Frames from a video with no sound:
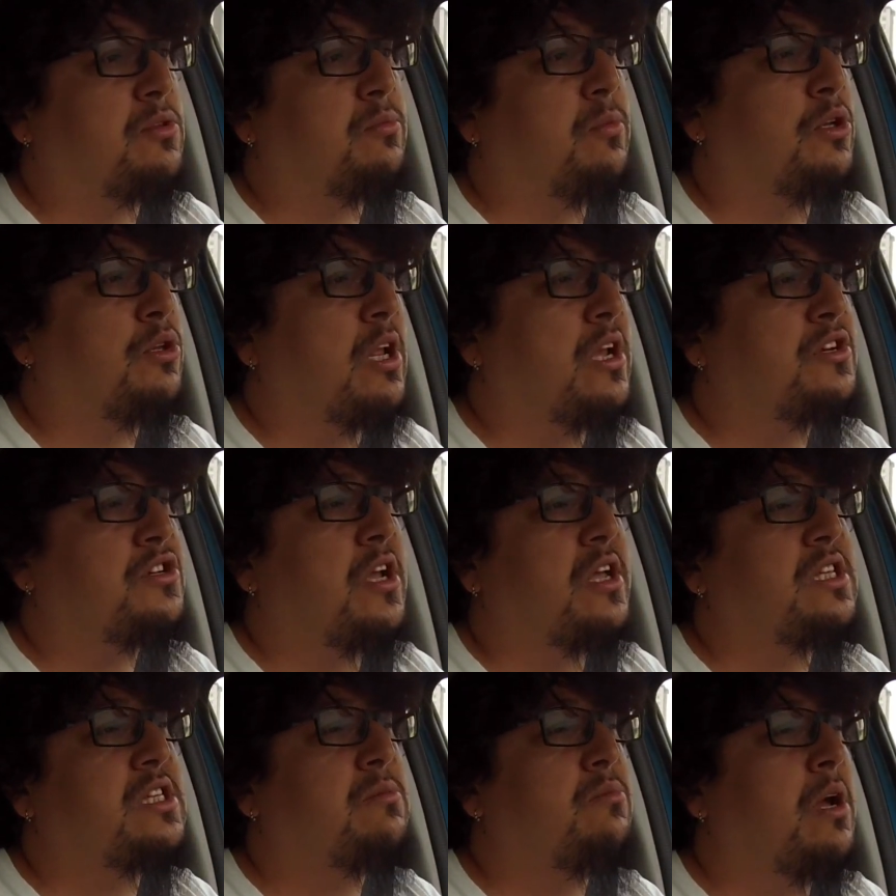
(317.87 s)
Manuel
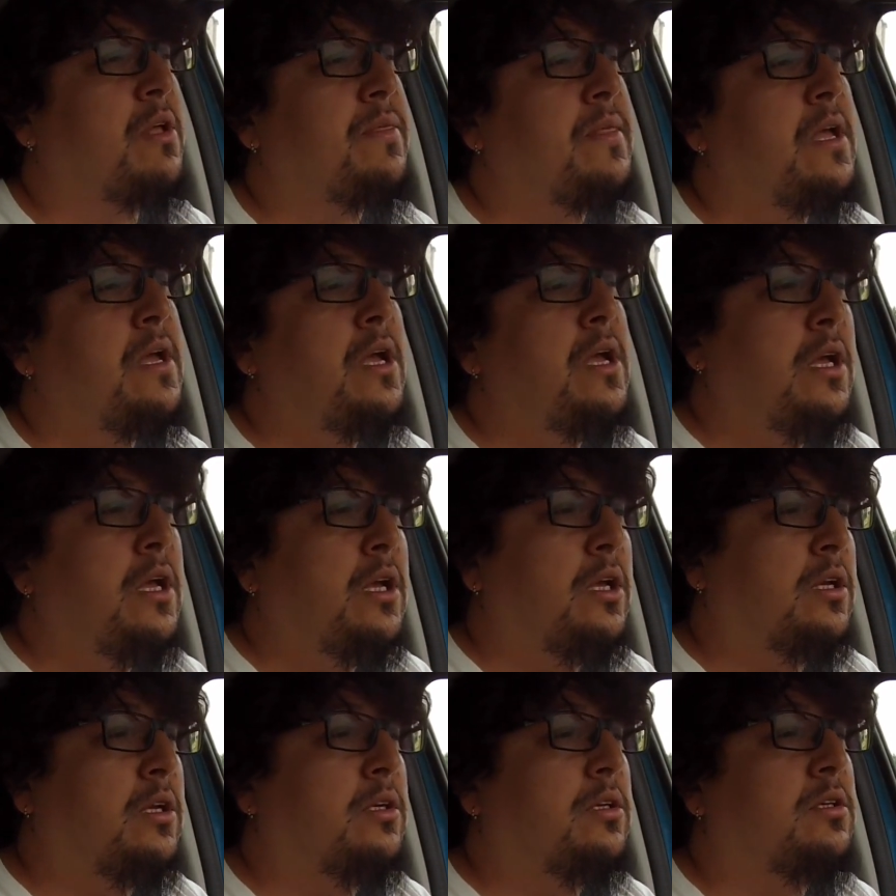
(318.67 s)
şanzıman
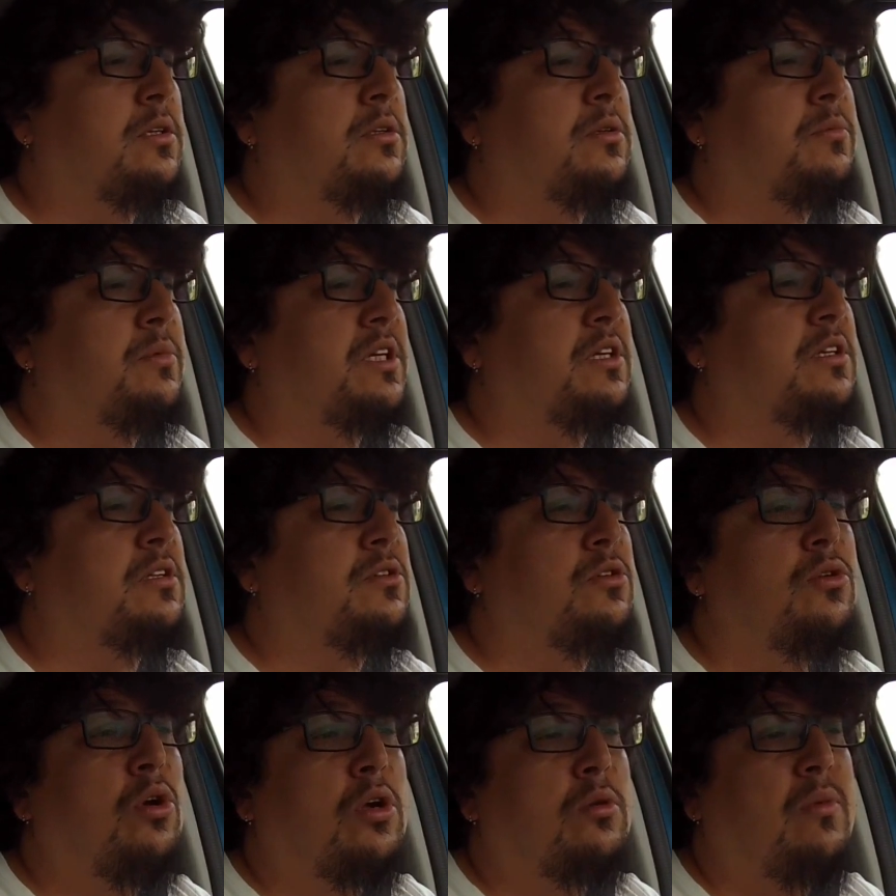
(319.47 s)
e, bir
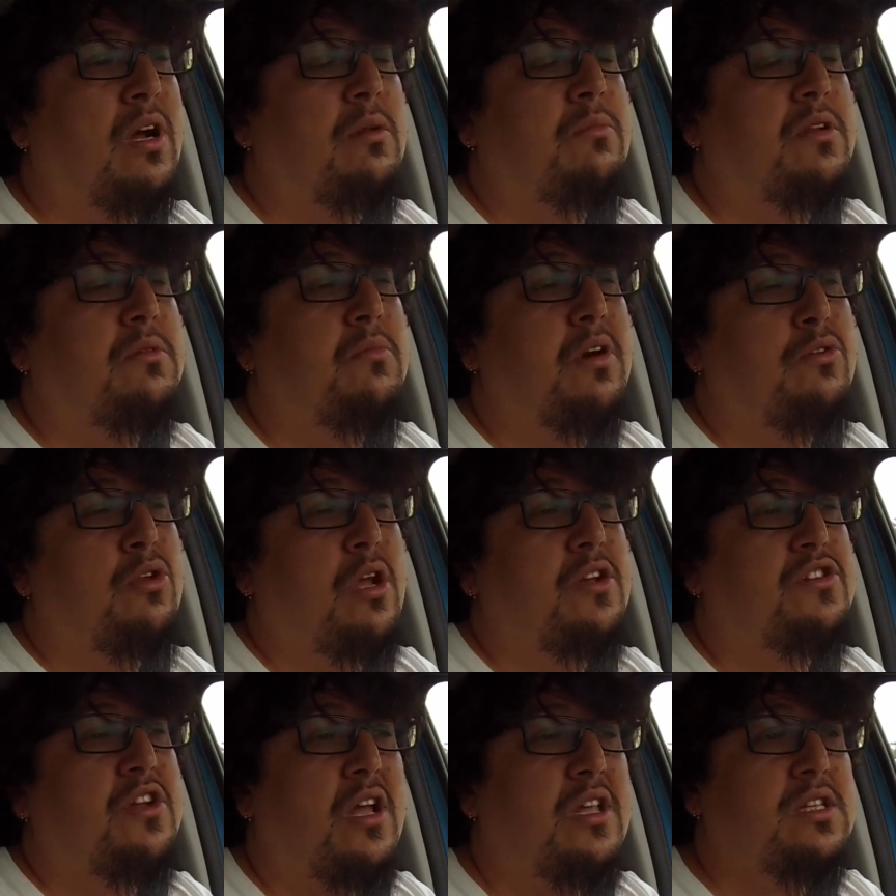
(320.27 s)
normal bir
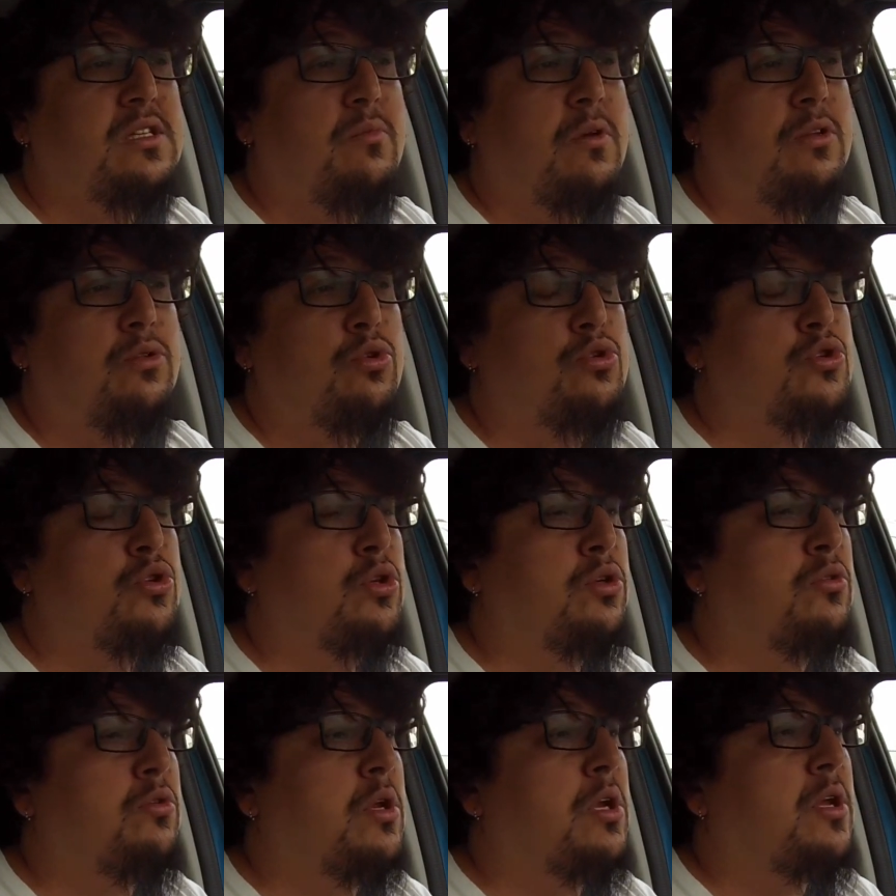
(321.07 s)
manuel şanzıman
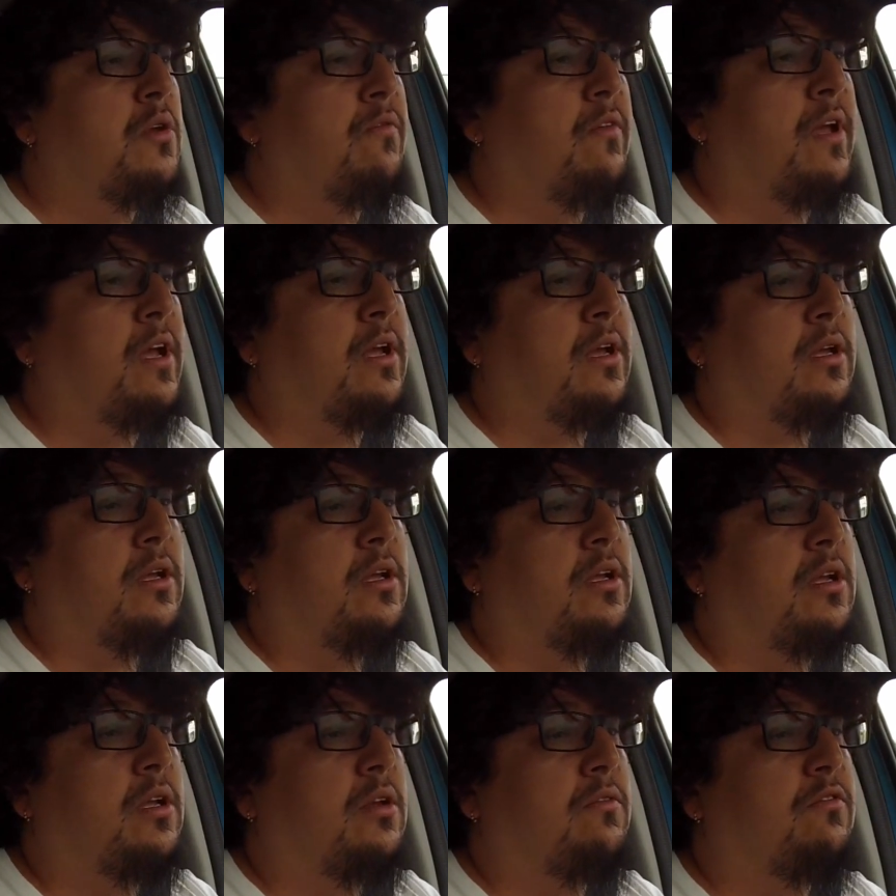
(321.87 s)
düşünün ve
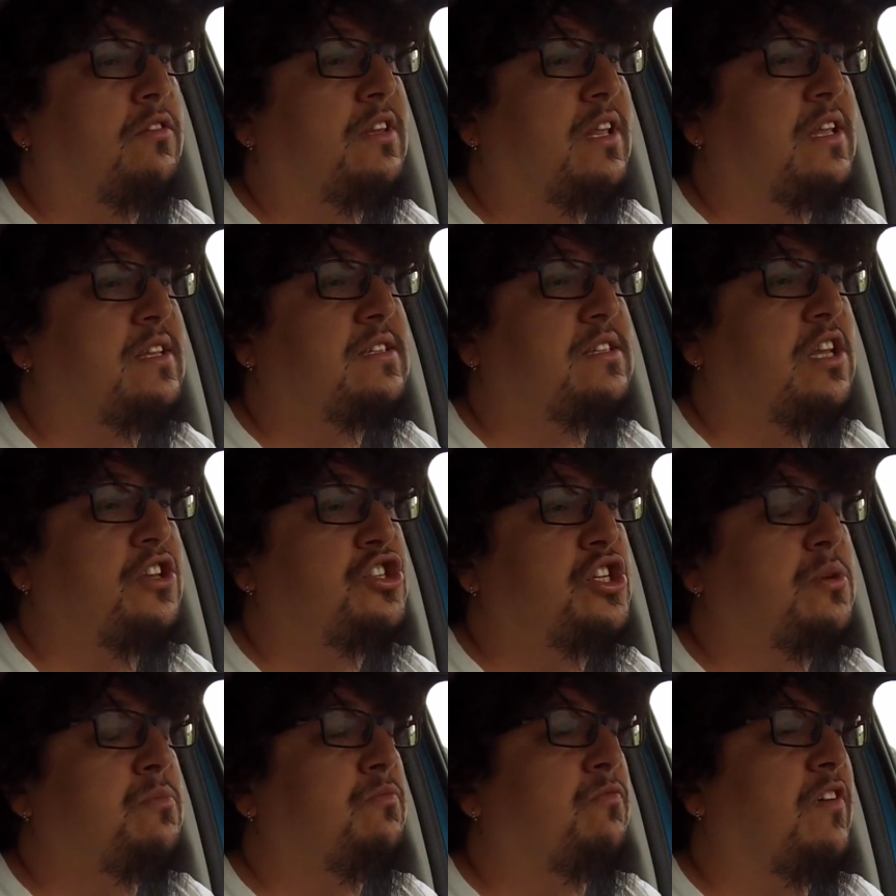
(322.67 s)
e, vites
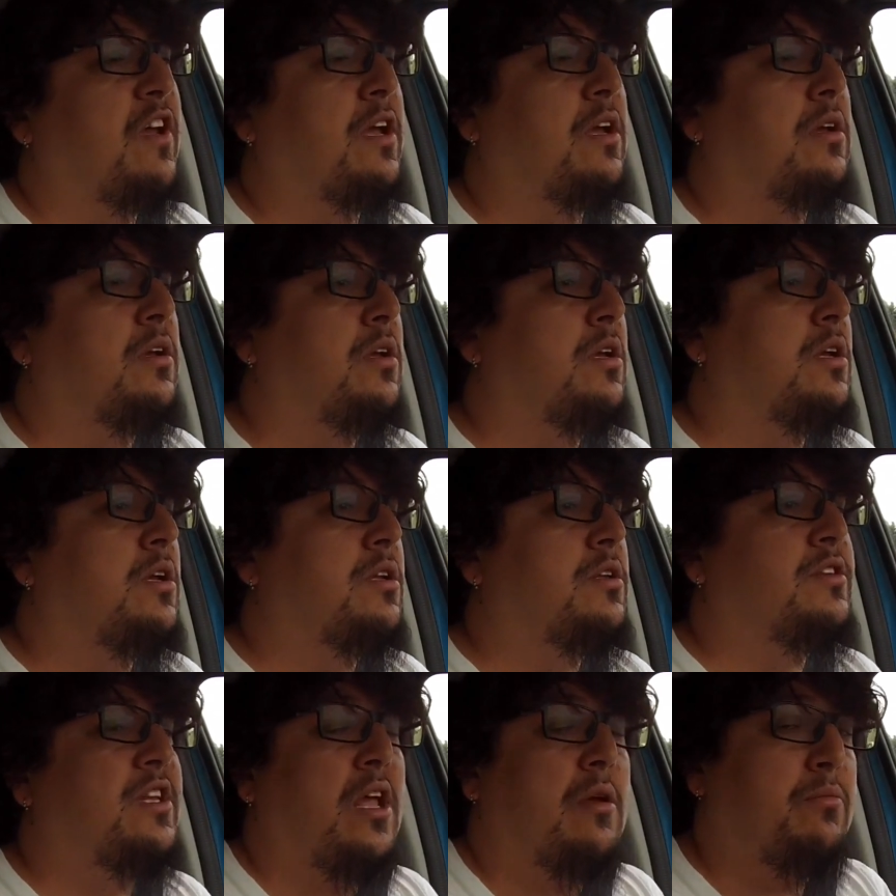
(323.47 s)
seçim ve
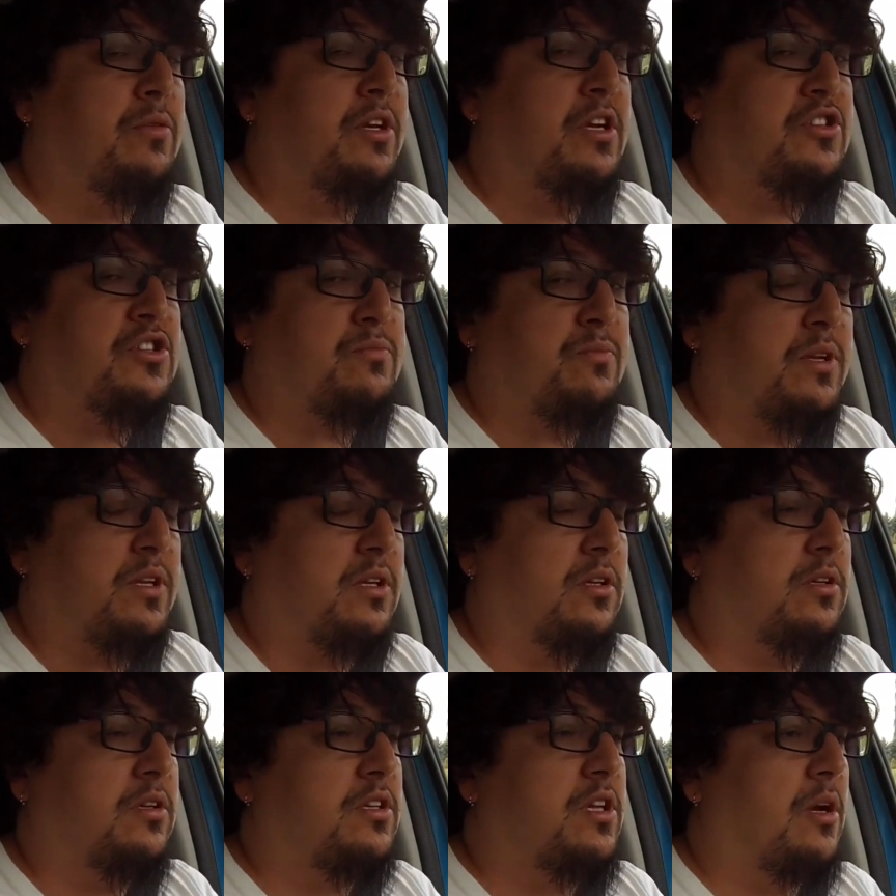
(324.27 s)
debriyaj
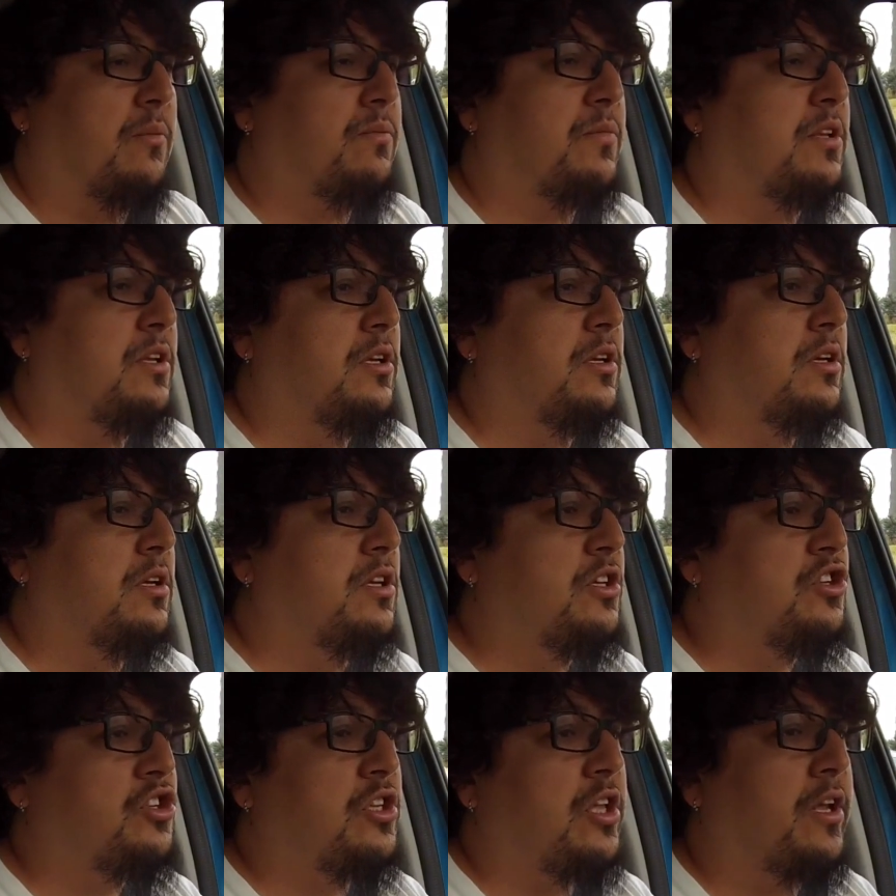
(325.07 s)
pedalının yaptığı
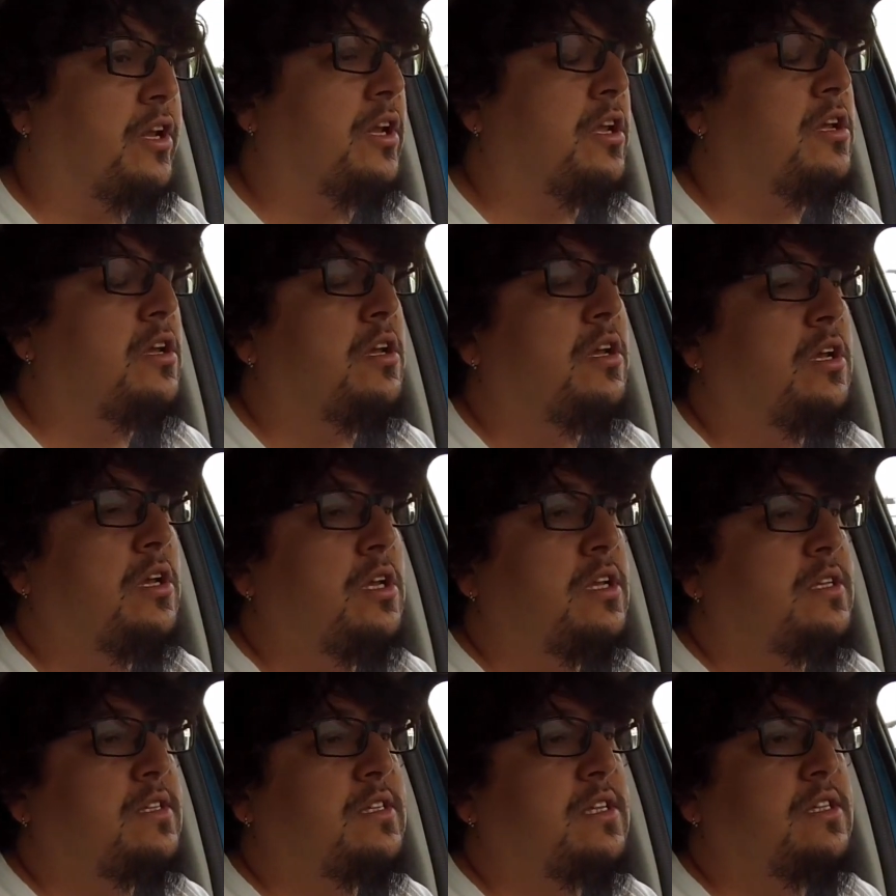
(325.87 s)
işleri
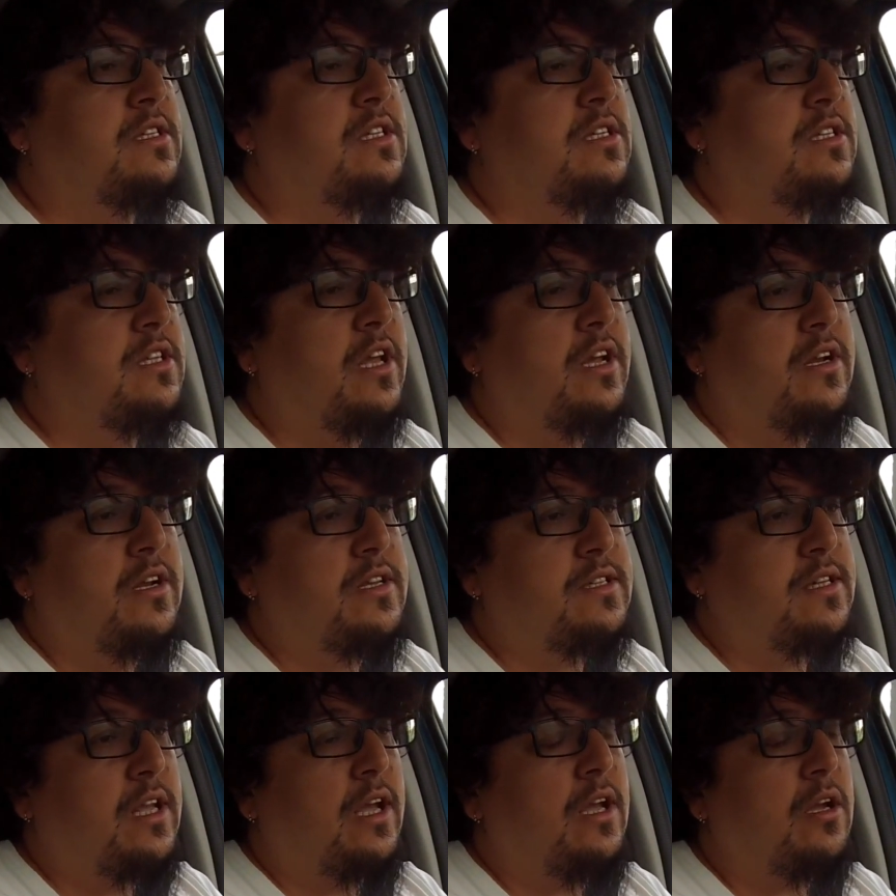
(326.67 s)
sizin
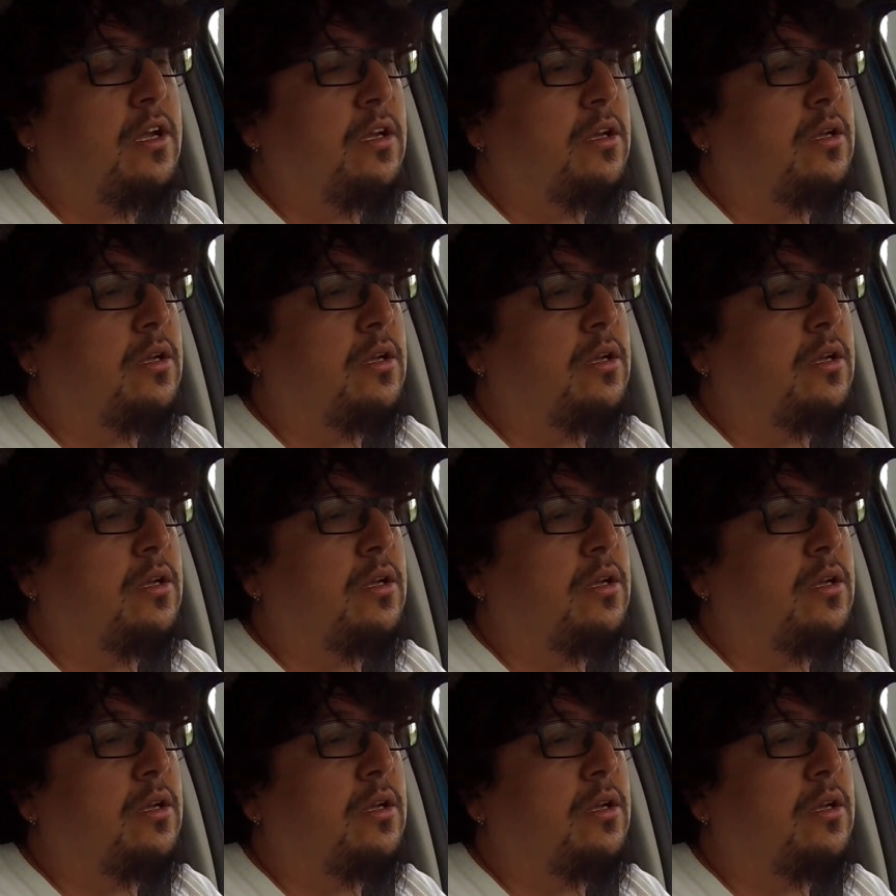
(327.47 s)
yerinize